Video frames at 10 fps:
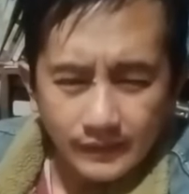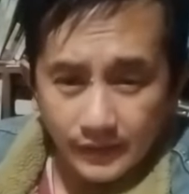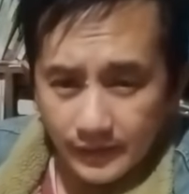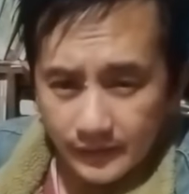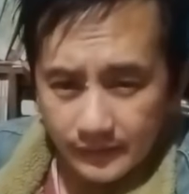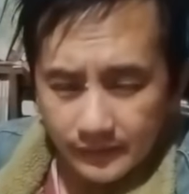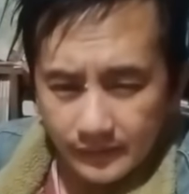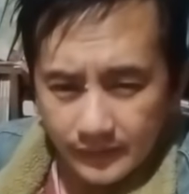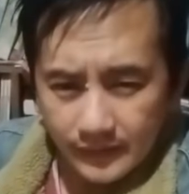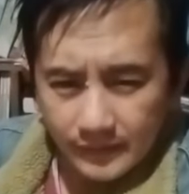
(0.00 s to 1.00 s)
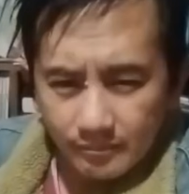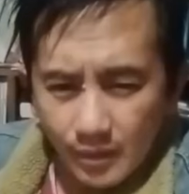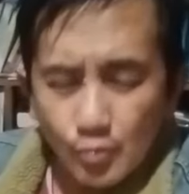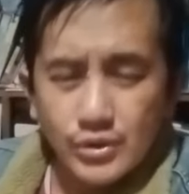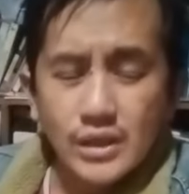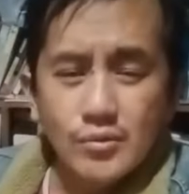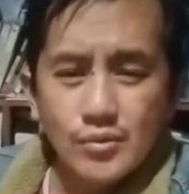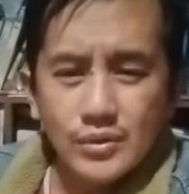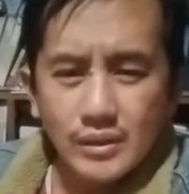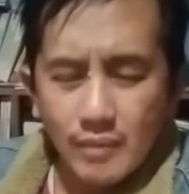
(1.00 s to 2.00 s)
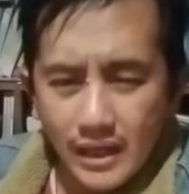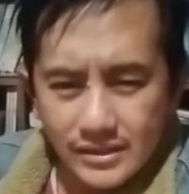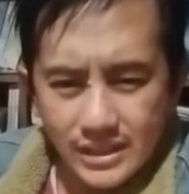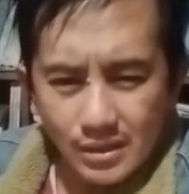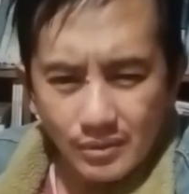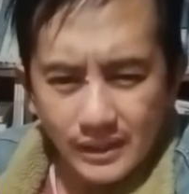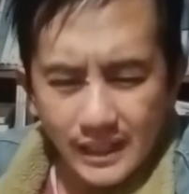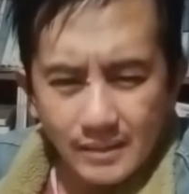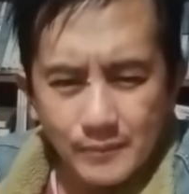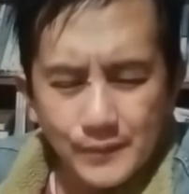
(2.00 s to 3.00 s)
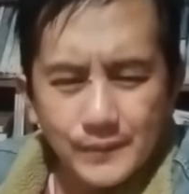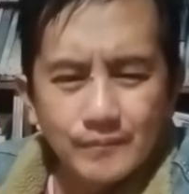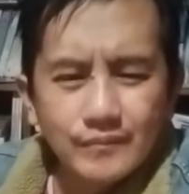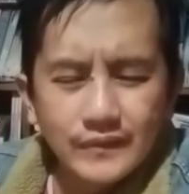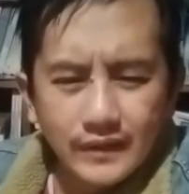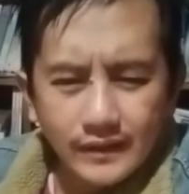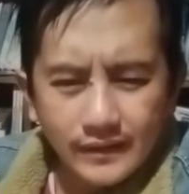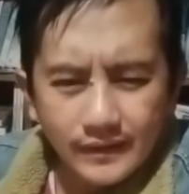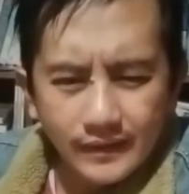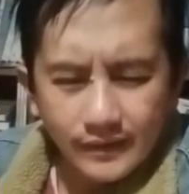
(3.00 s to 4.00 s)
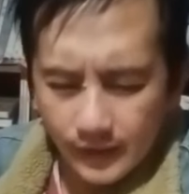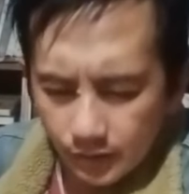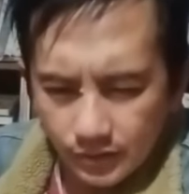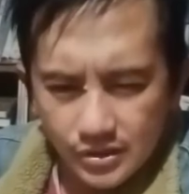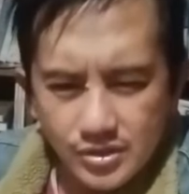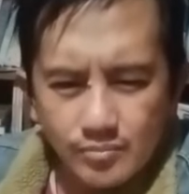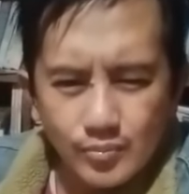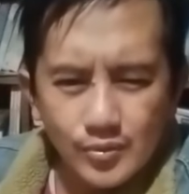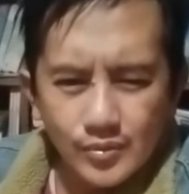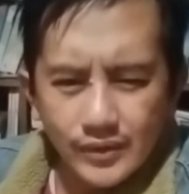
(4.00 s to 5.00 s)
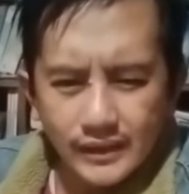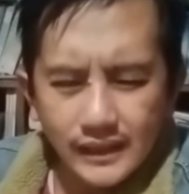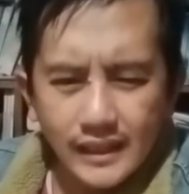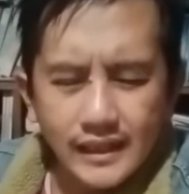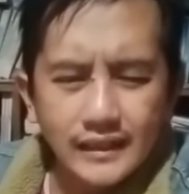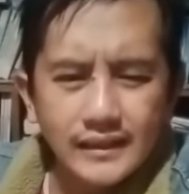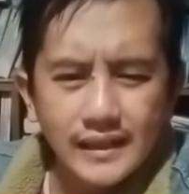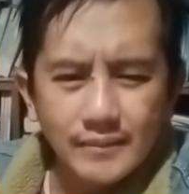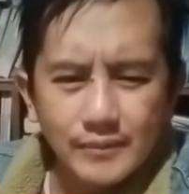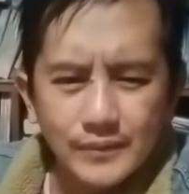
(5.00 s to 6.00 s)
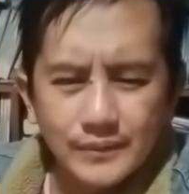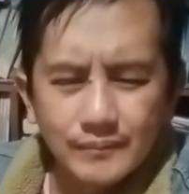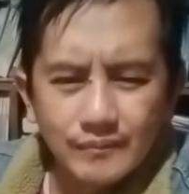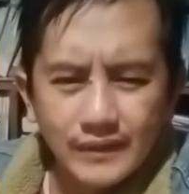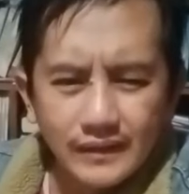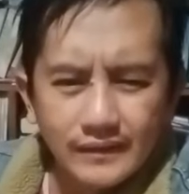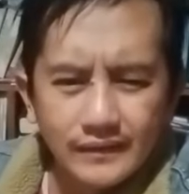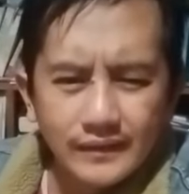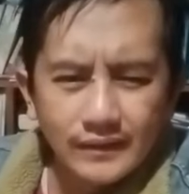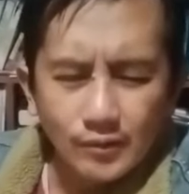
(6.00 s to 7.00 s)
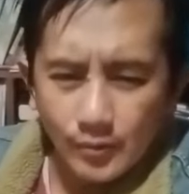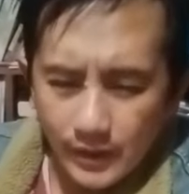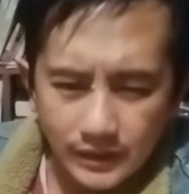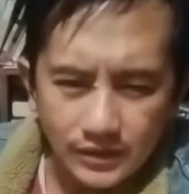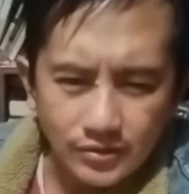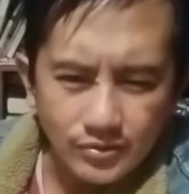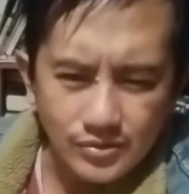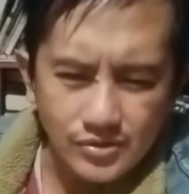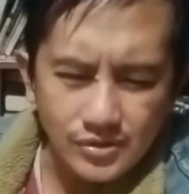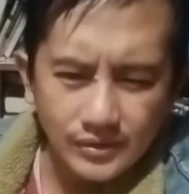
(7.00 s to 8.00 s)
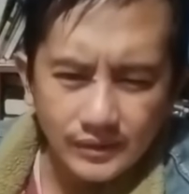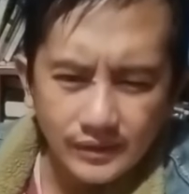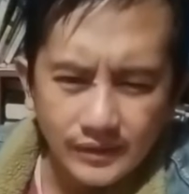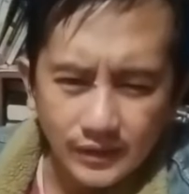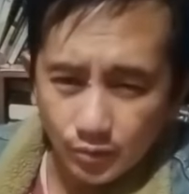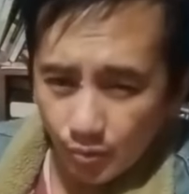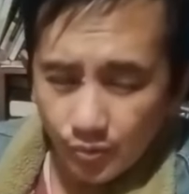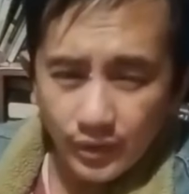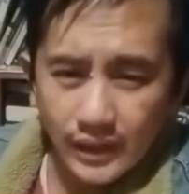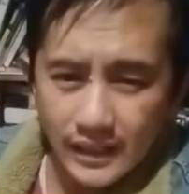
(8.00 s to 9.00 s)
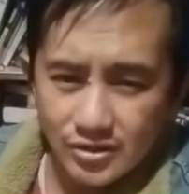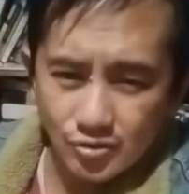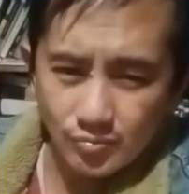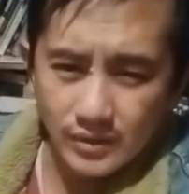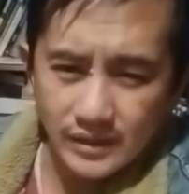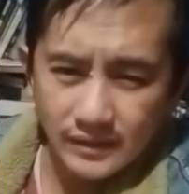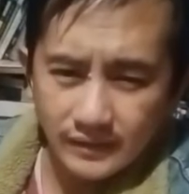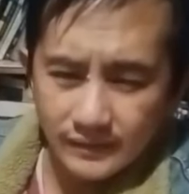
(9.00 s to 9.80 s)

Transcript: Kaya't uh, mauyaw kan makantyawan ni Apo. Dahil iti chimpo nga ti anak ti Apo. Una iti Diyos iturong nga agsubli.